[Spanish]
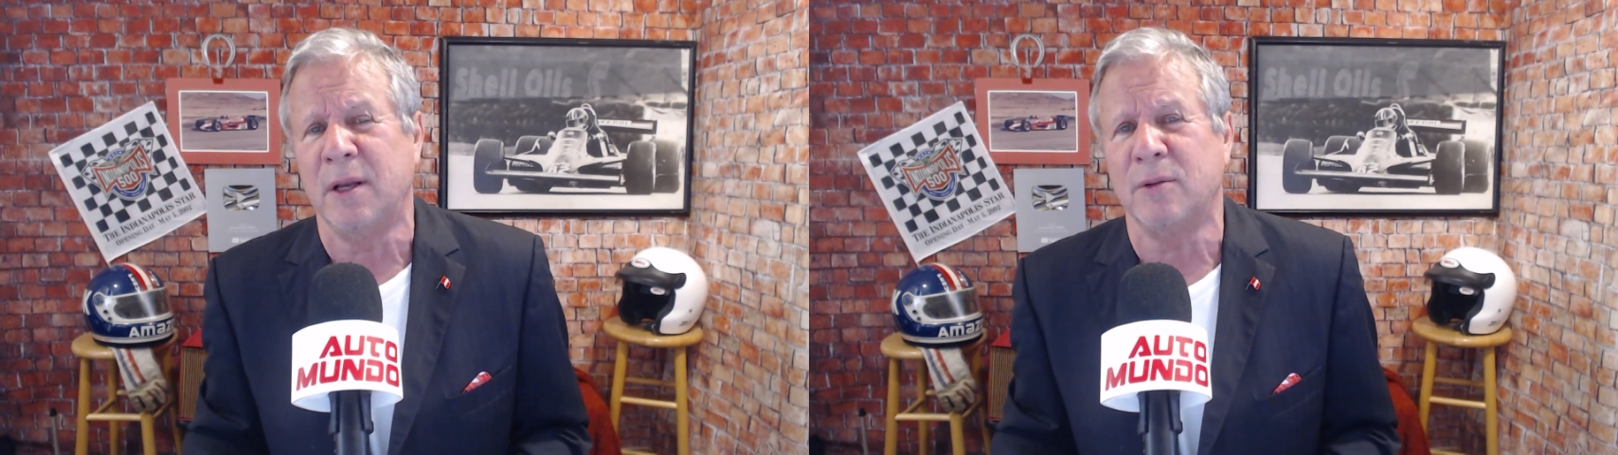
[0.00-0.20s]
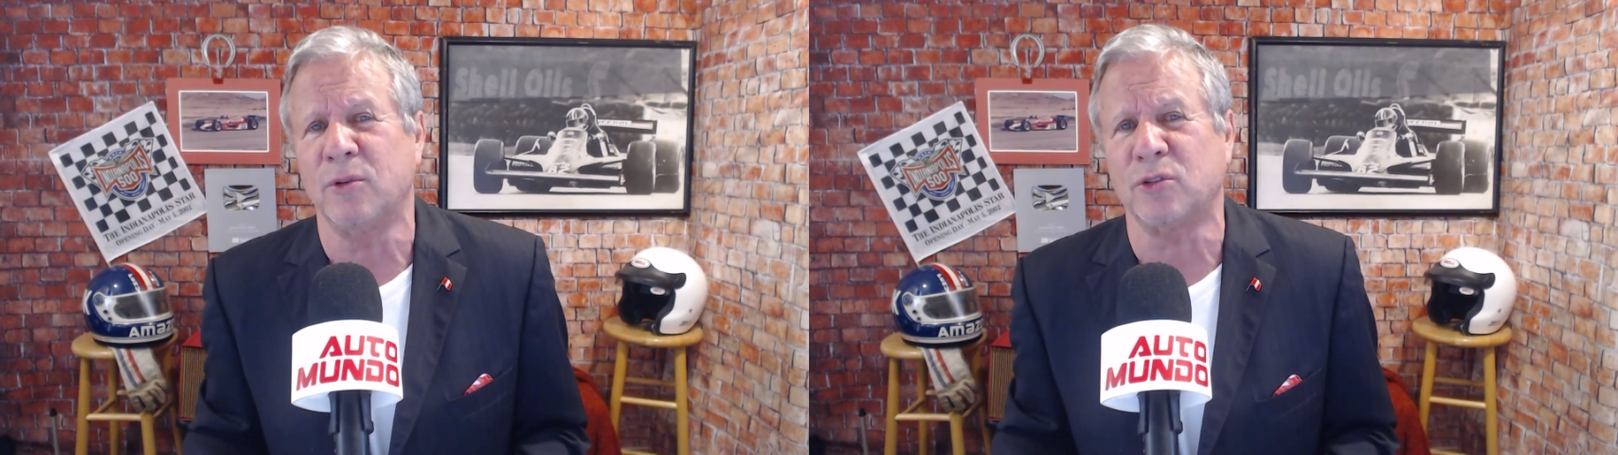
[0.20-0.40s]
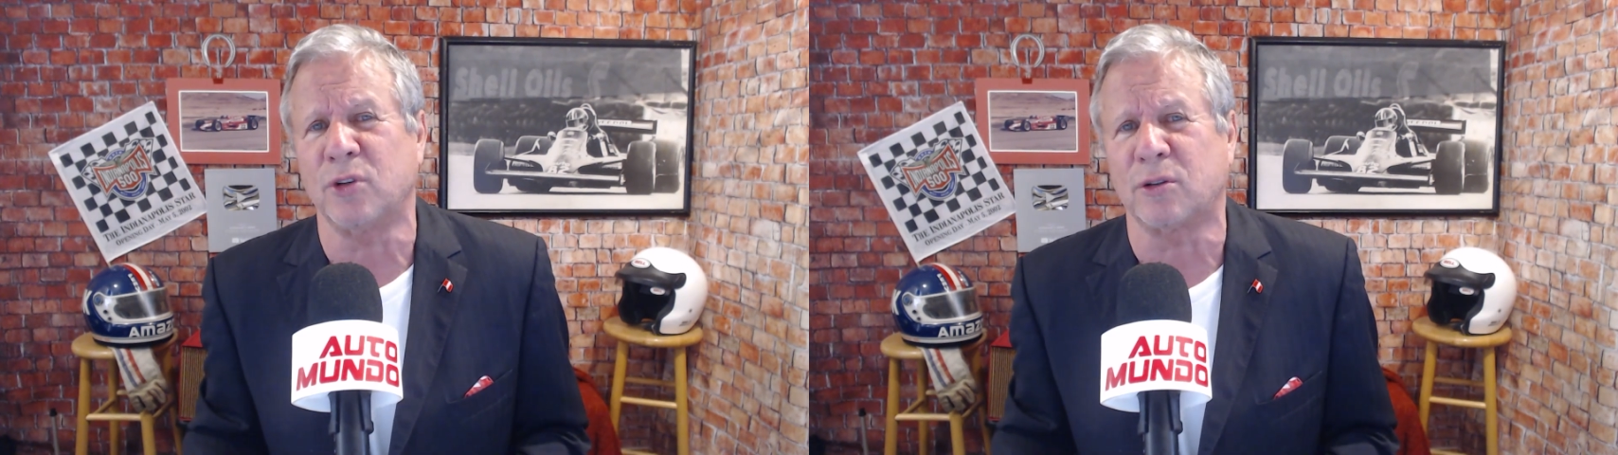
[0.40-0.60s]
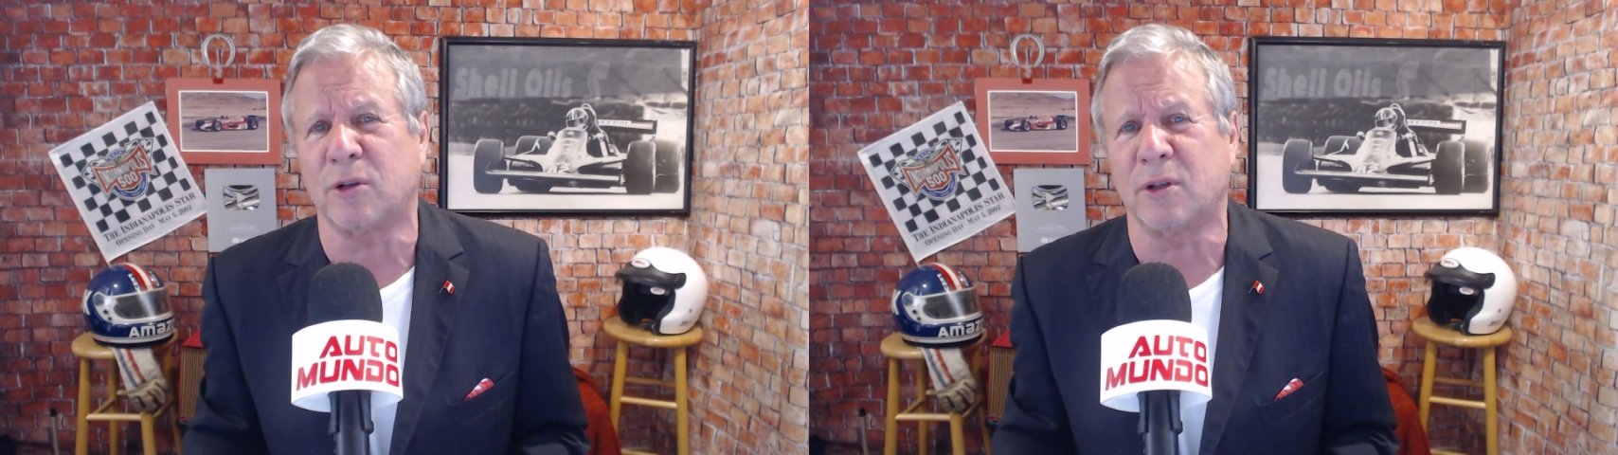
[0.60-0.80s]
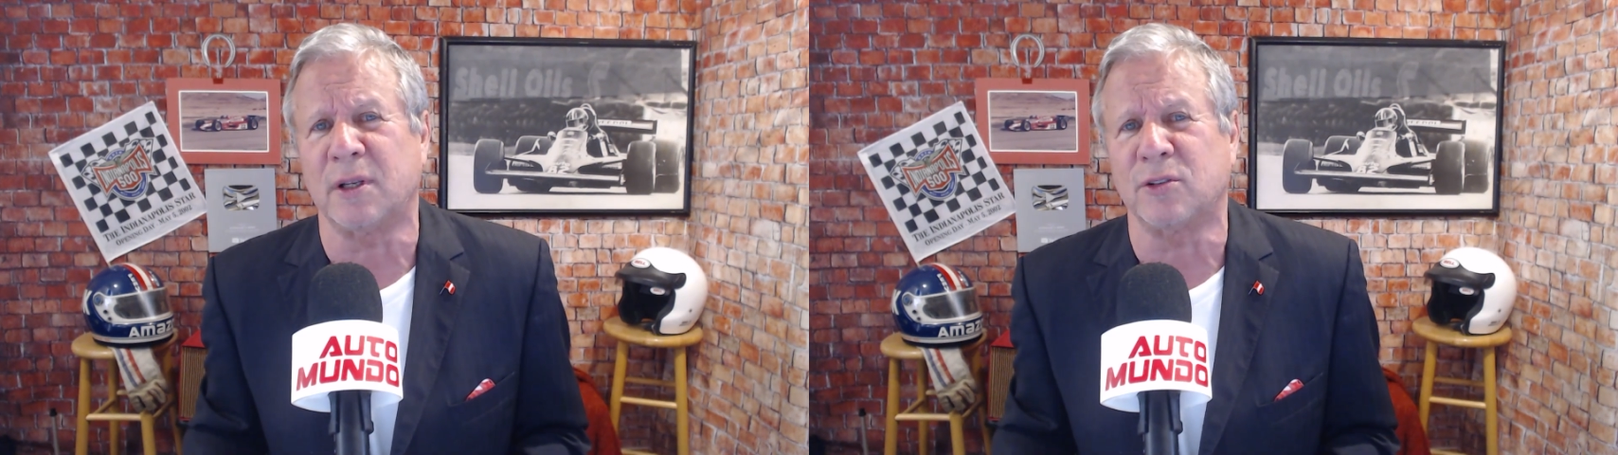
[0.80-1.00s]

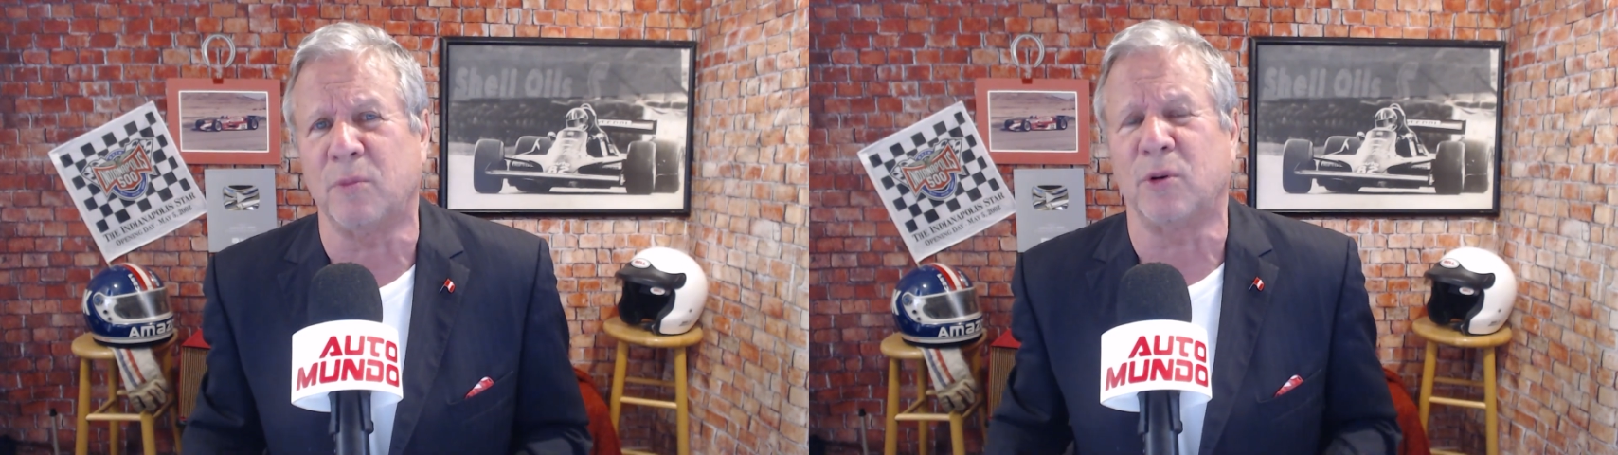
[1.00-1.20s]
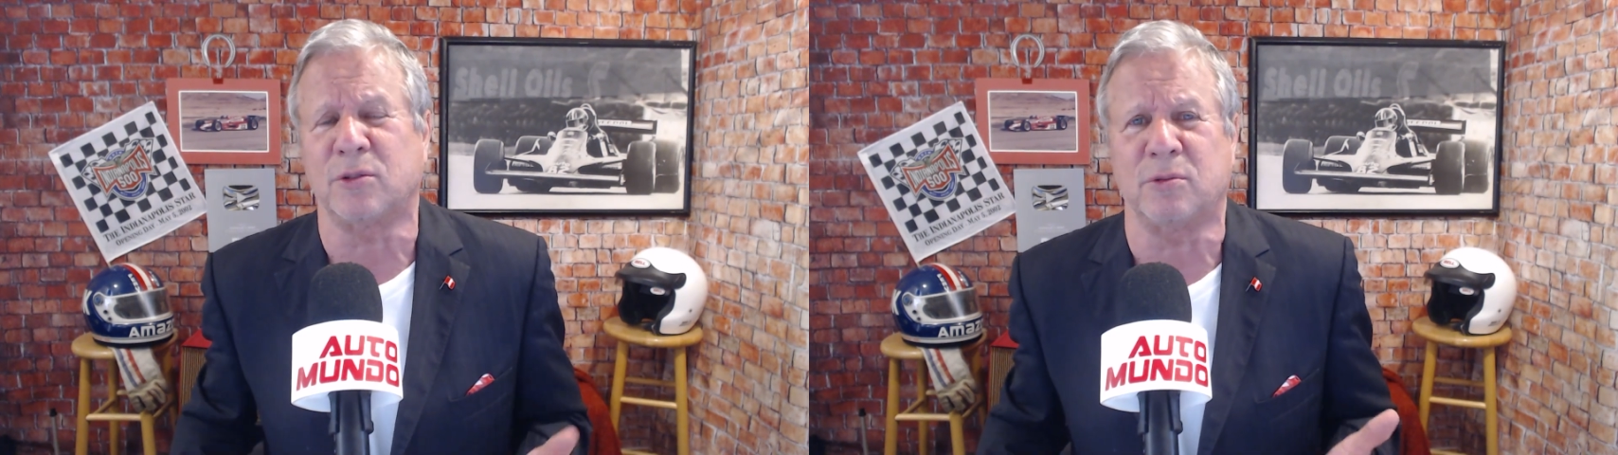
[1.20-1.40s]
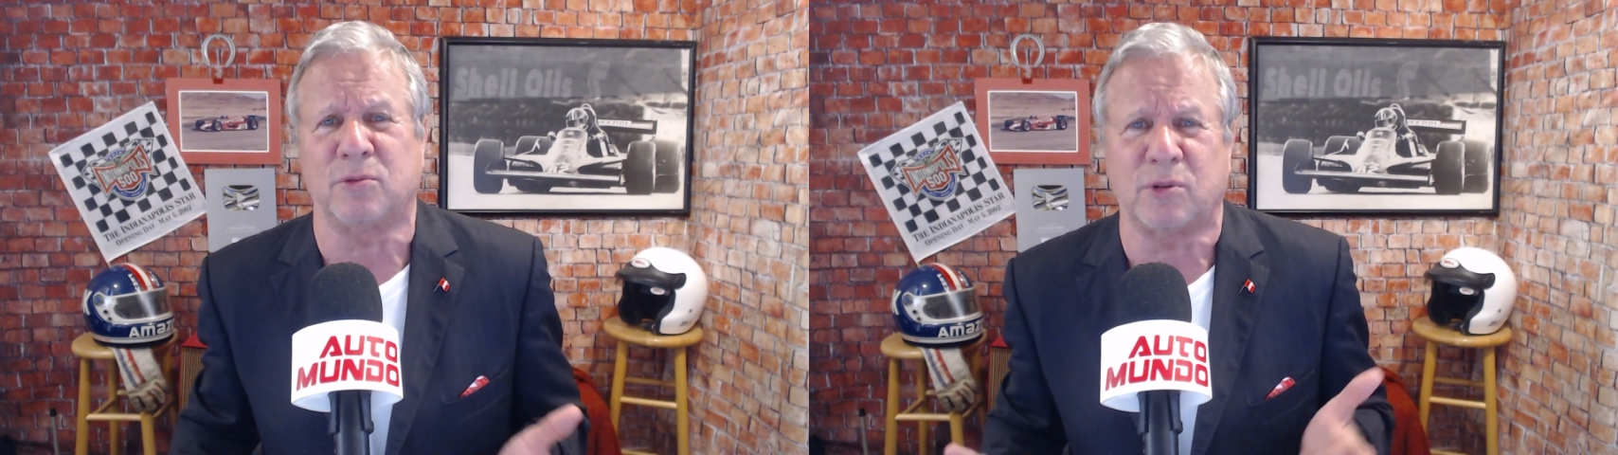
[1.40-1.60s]
nosotros, que somos,